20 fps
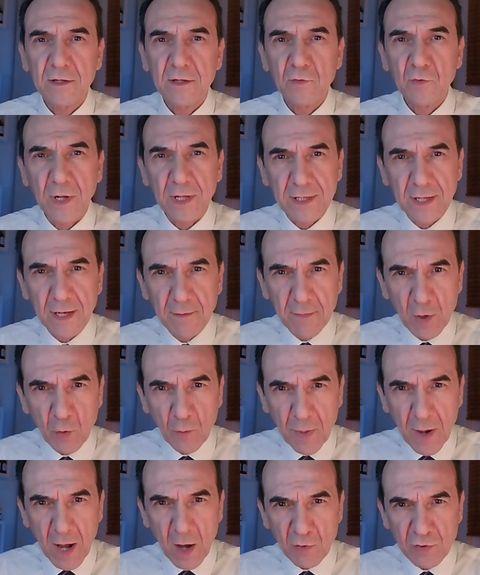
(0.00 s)
Durante la
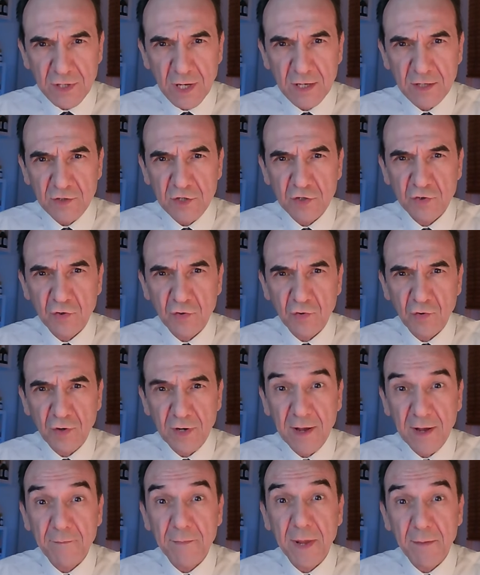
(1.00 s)
menopausa ci sono
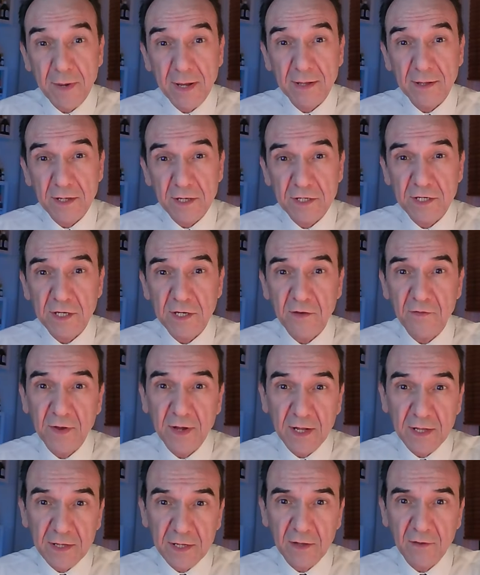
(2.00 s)
cambiamenti
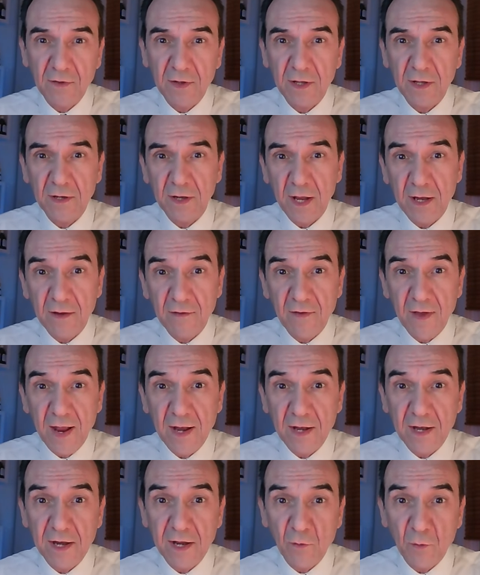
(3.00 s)
significativi nei
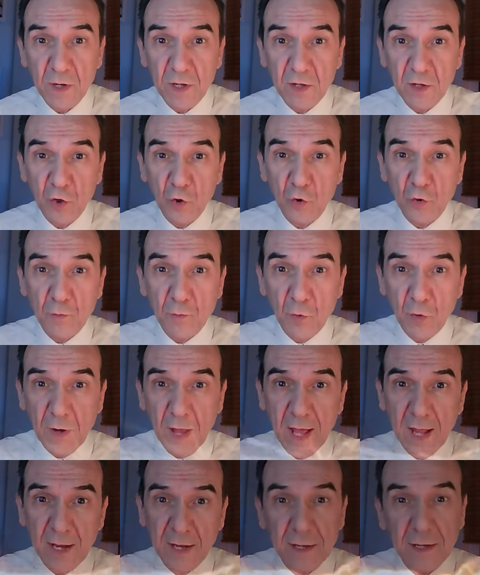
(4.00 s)
livelli quindi
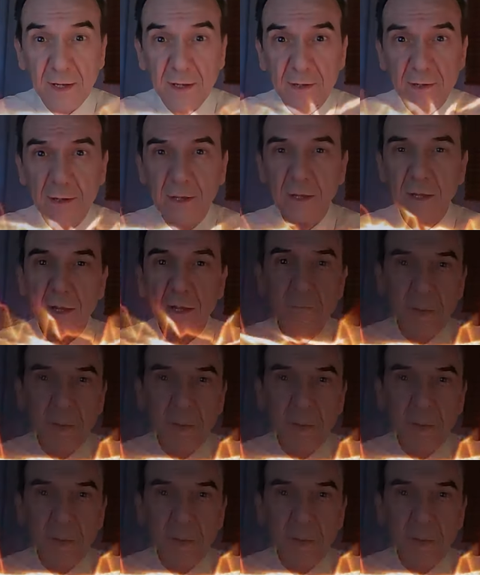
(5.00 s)
ormonali, in